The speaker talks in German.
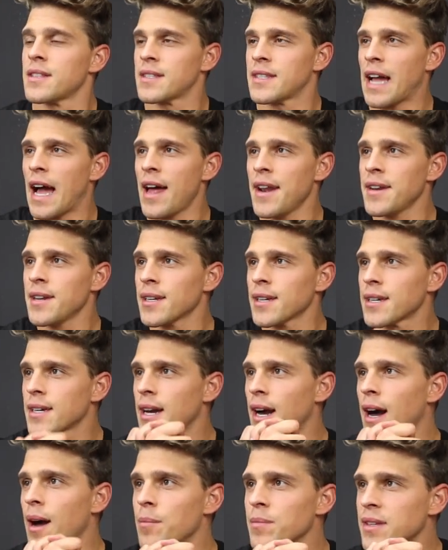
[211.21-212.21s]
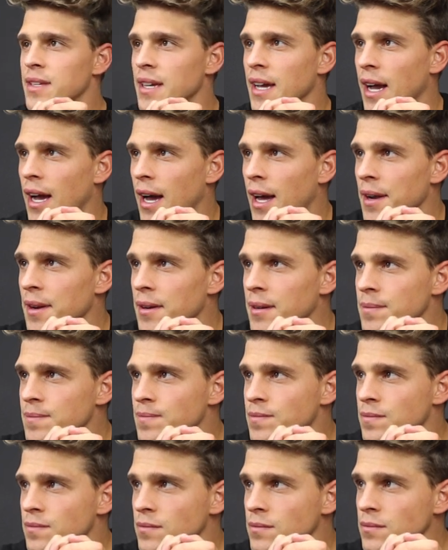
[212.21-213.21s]
Dann kam dran
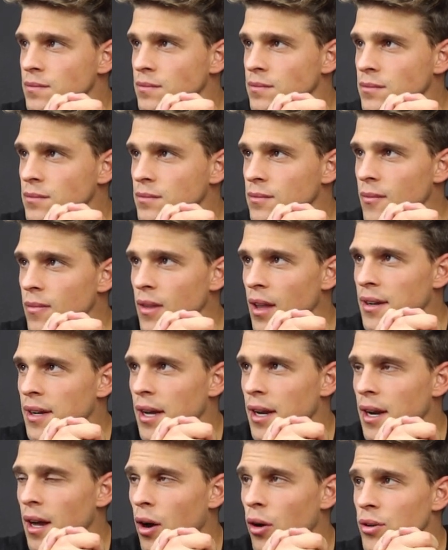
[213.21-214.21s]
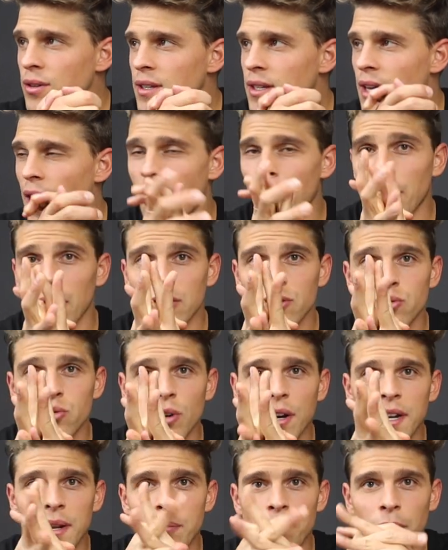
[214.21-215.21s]
genau die
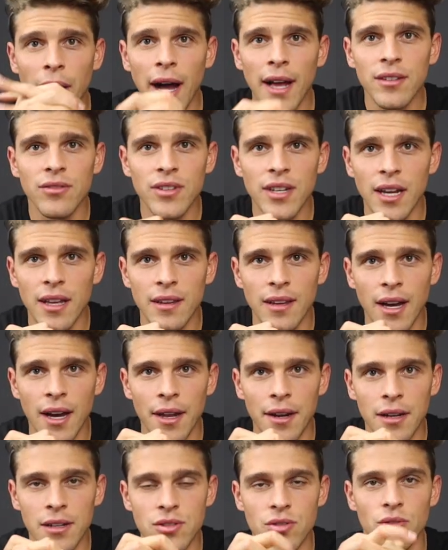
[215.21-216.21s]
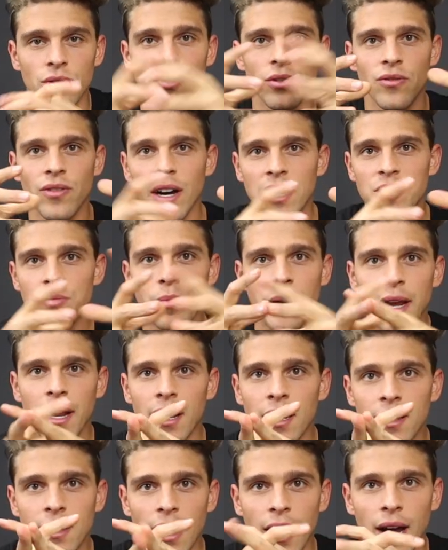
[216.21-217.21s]
Armaturen im Bad wieder dran. Also
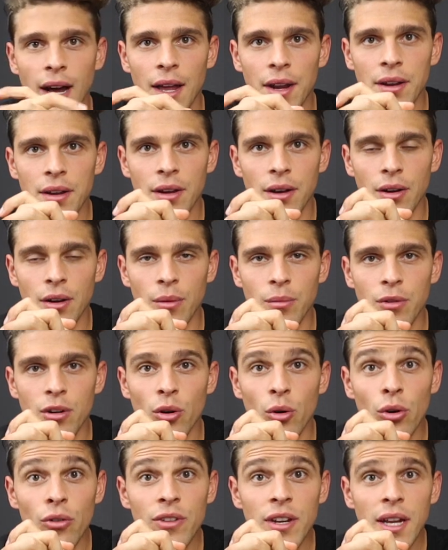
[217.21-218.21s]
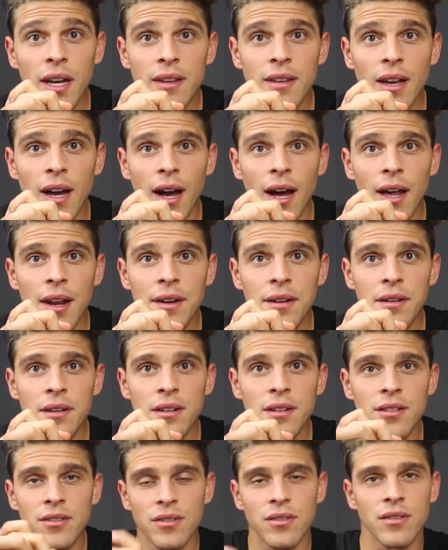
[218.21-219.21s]
Waschbecken dran, ähm, Klo wieder
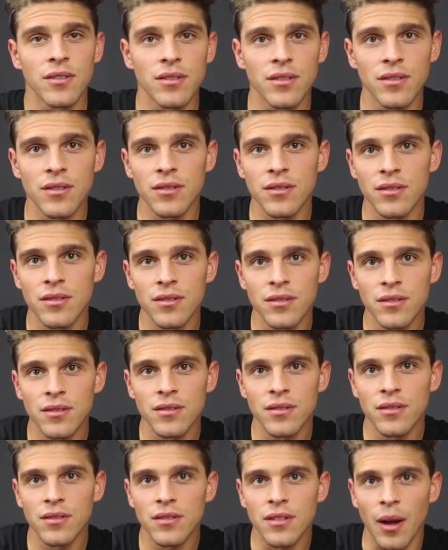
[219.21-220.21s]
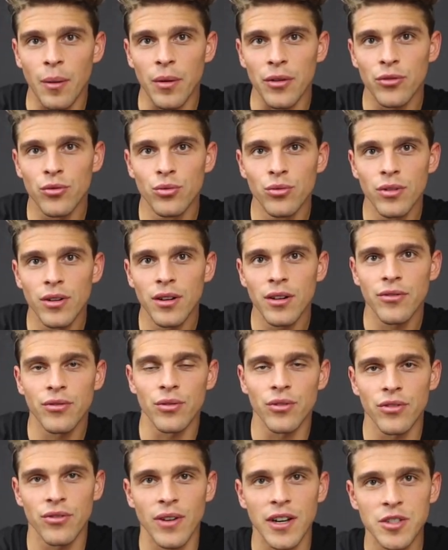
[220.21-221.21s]
dran, Armatur
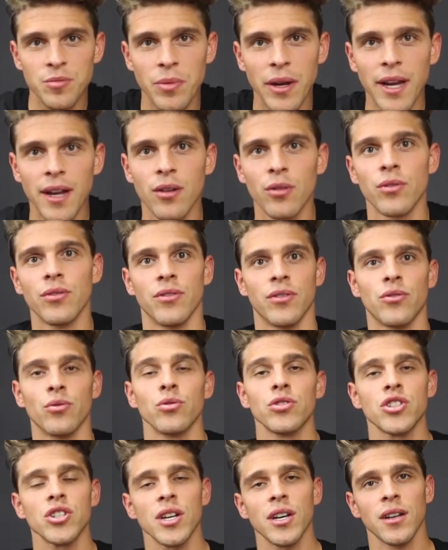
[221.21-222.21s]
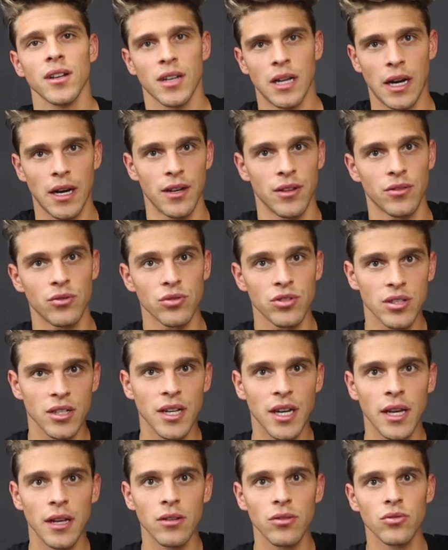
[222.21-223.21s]
fürs Waschbecken und Dusche, geile
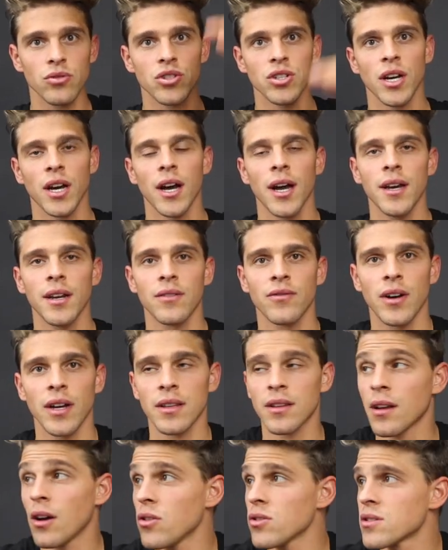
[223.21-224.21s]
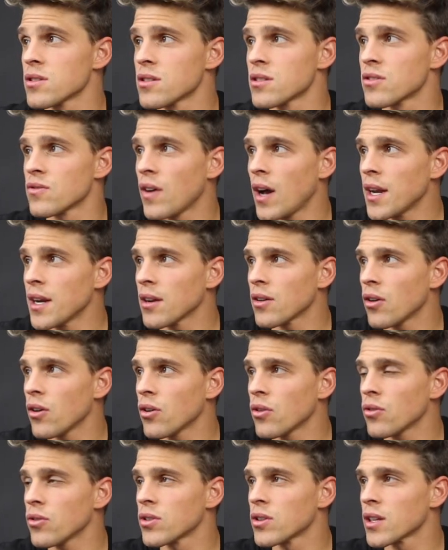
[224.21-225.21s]
Dusche, Regendusche rein, war 1200
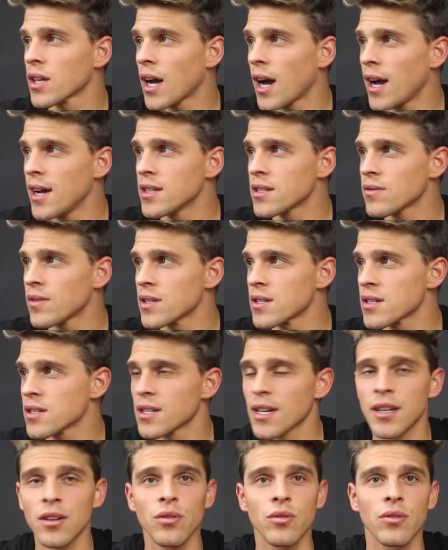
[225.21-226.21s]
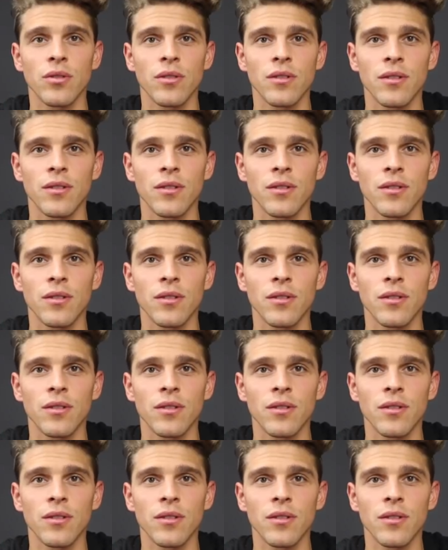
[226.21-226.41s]
Euro, 23 Cent